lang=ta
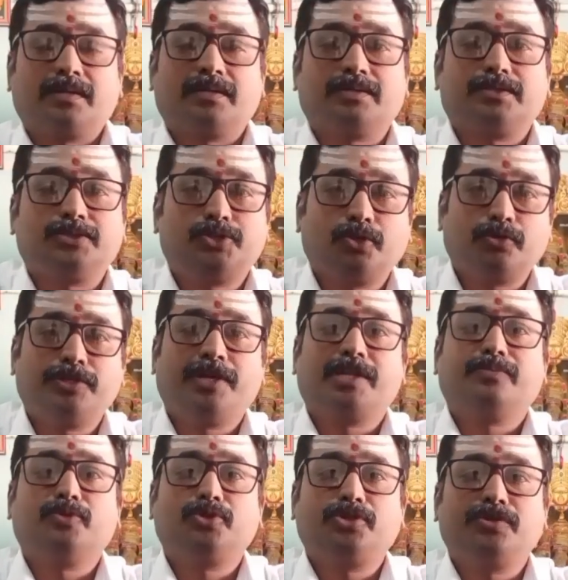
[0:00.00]
நான்
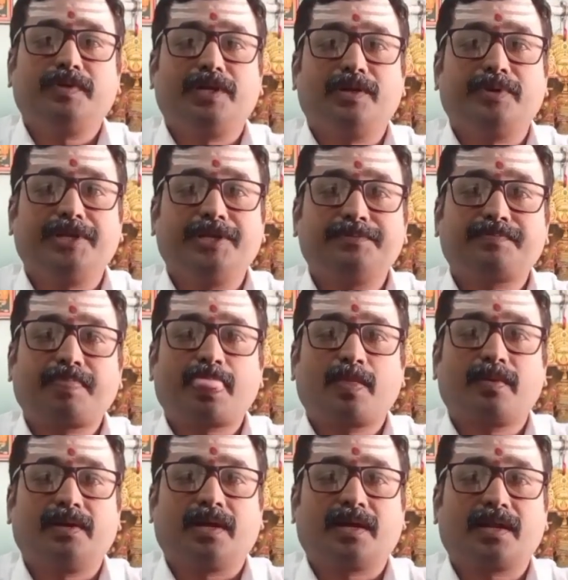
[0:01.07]
ஜோதிடர் முத்து வீரமணி
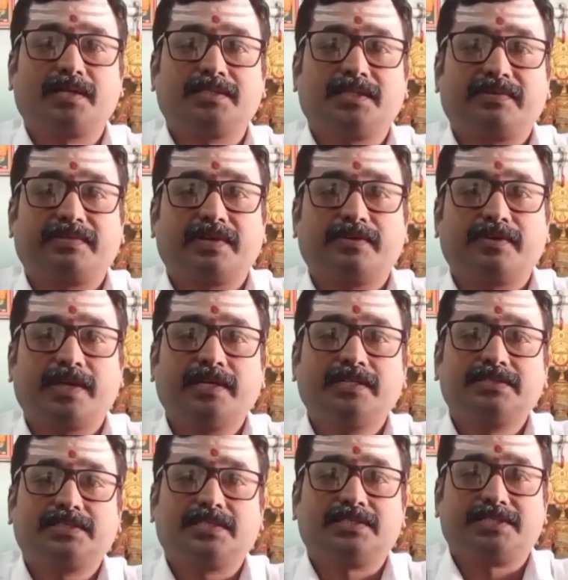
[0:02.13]
நடராஜன் அவர்களுடைய
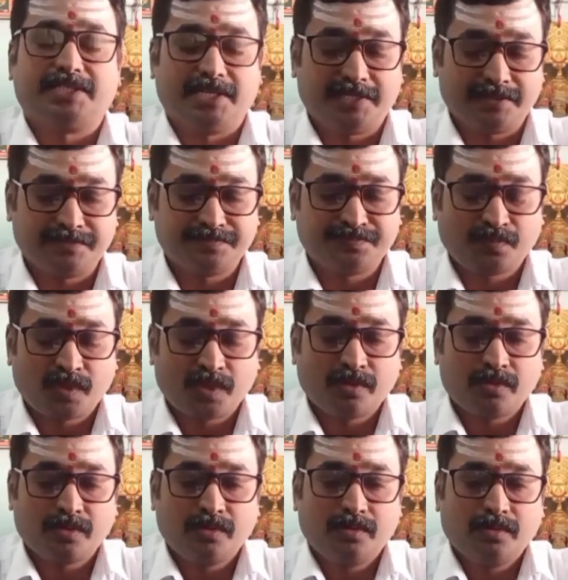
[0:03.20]
சிஷ்யன்
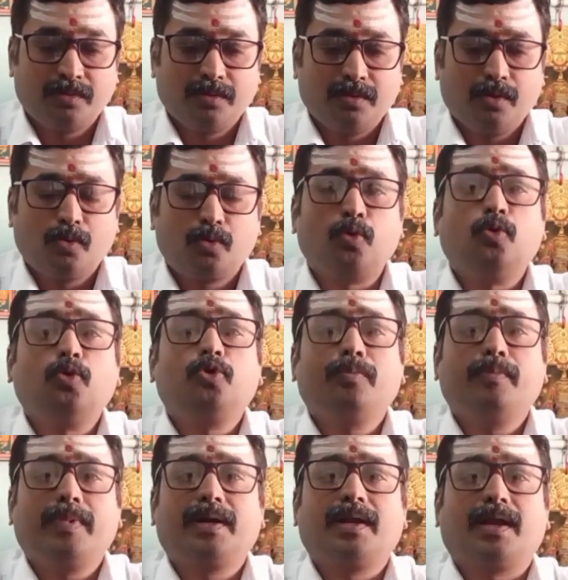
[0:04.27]

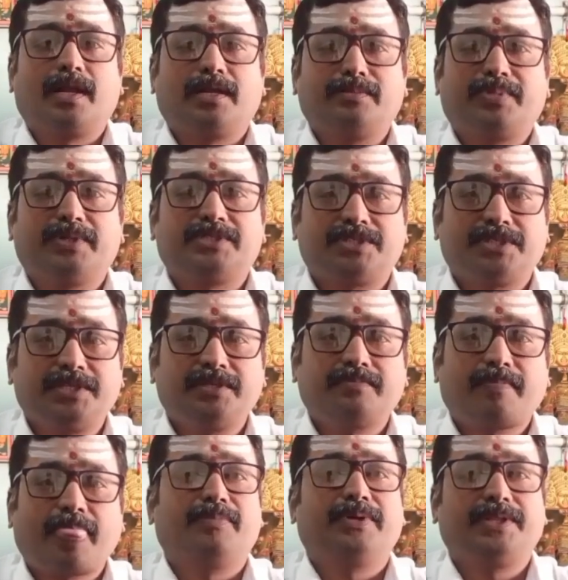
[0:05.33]
குடும்ப நலன் பற்றி
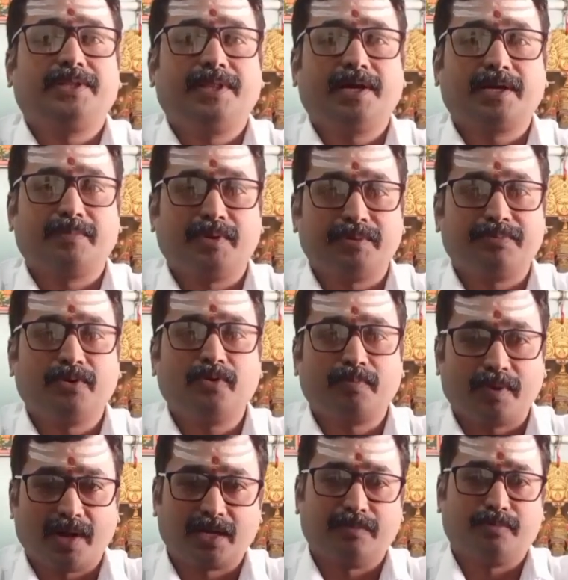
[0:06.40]
அதை பற்றி தான் நம்ம இப்போ
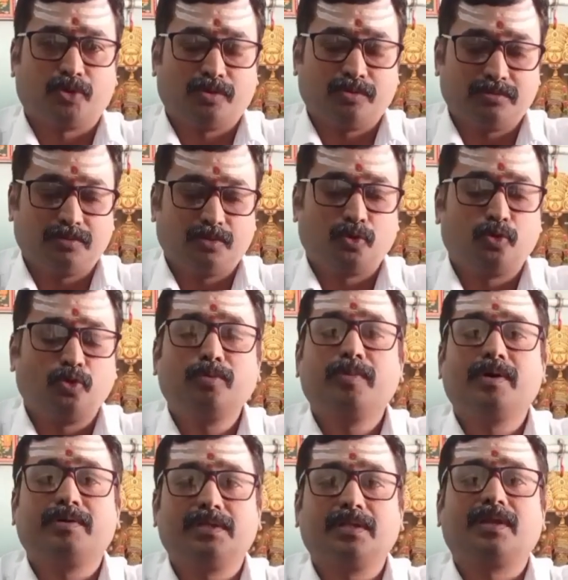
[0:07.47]
பார்க்க போகிறோம் ஒரு
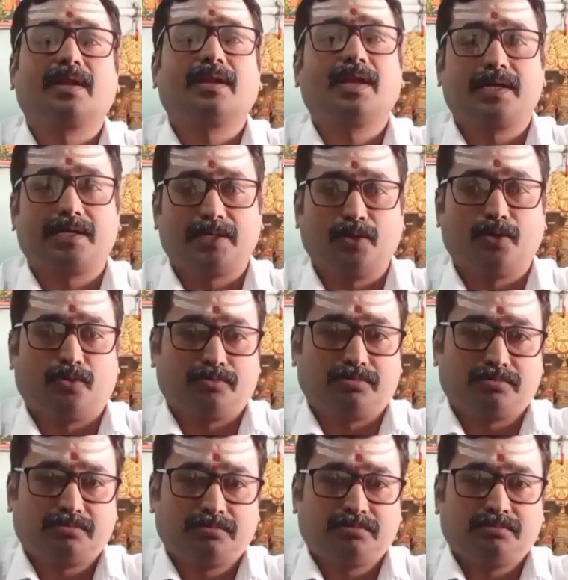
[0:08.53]
குடும்பம் வந்து நல்லா
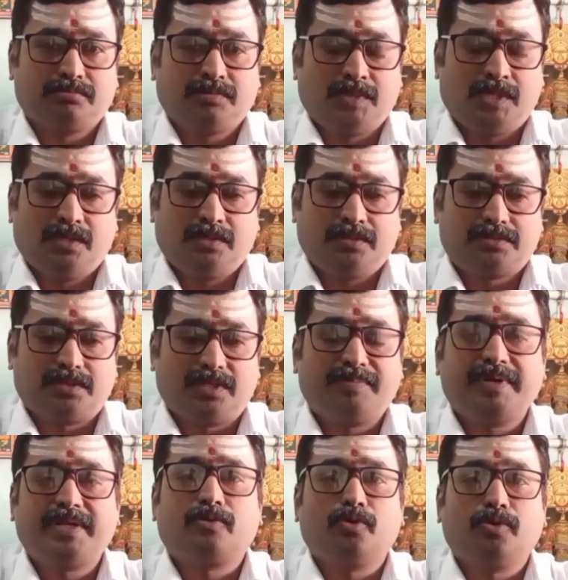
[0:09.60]
இருக்கணும்
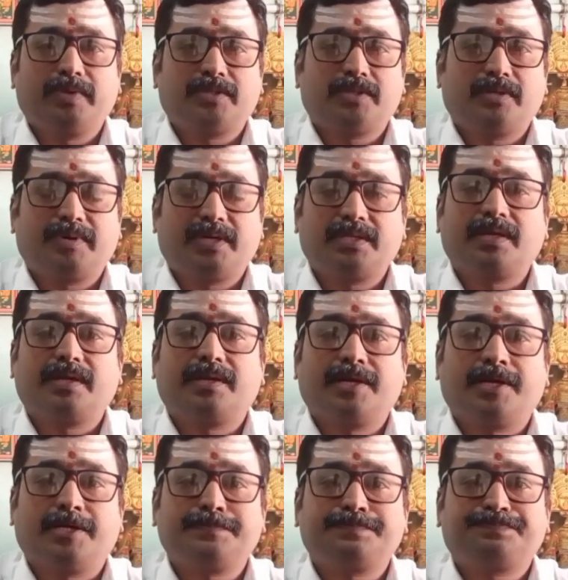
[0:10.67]
சில பேர் குடும்பத்தில்
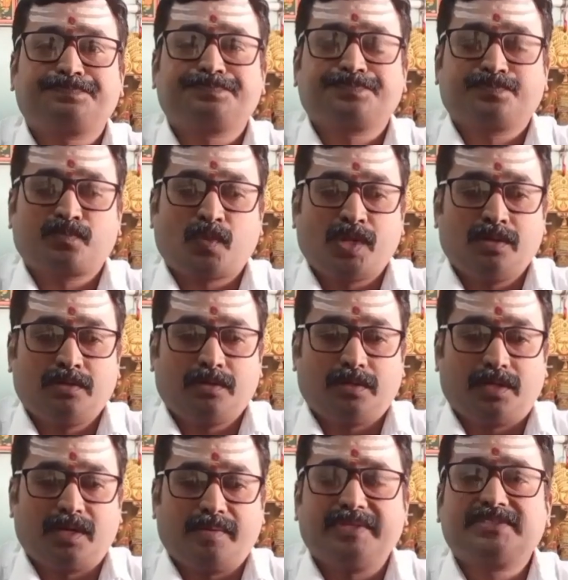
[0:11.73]
பார்த்திங்கன்னா
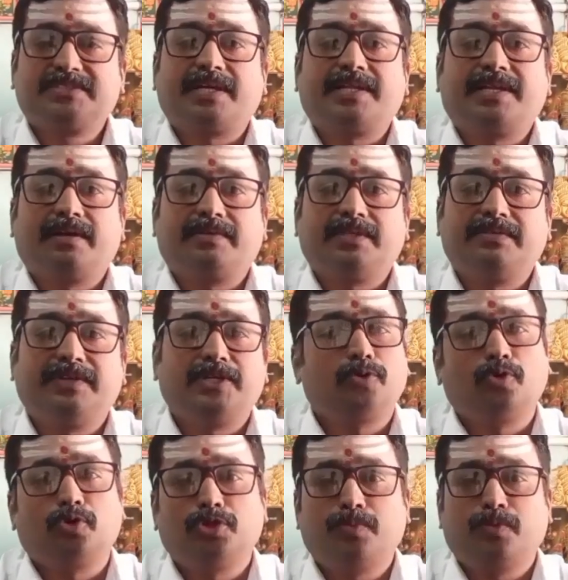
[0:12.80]
எல்லாமே சரியாக வந்து
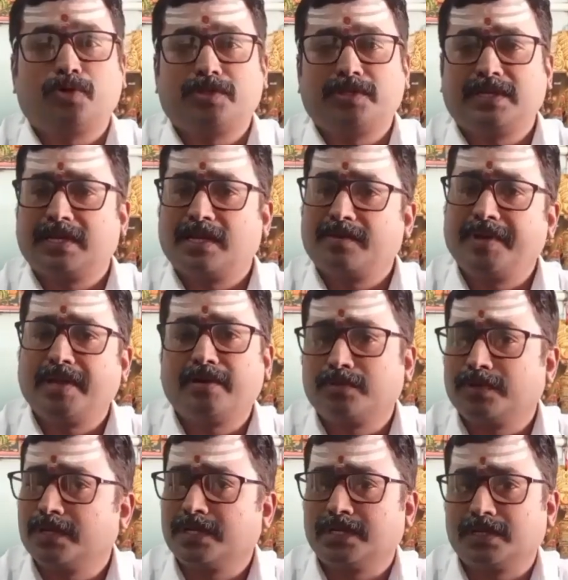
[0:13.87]
விட்டு கொடுத்து போகிறது எல்லாமே
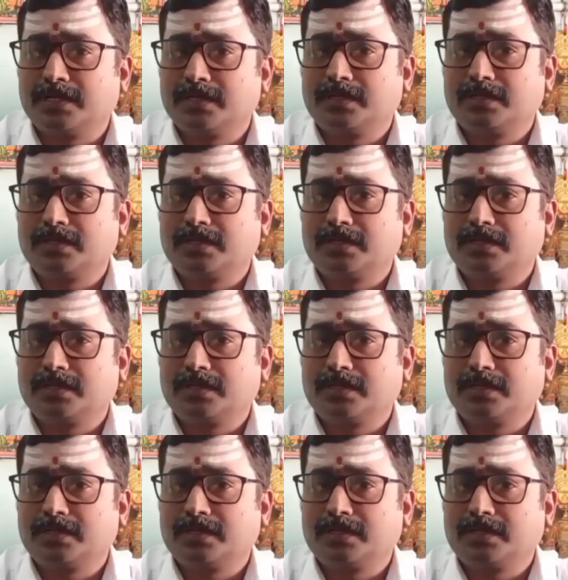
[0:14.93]
அவங்க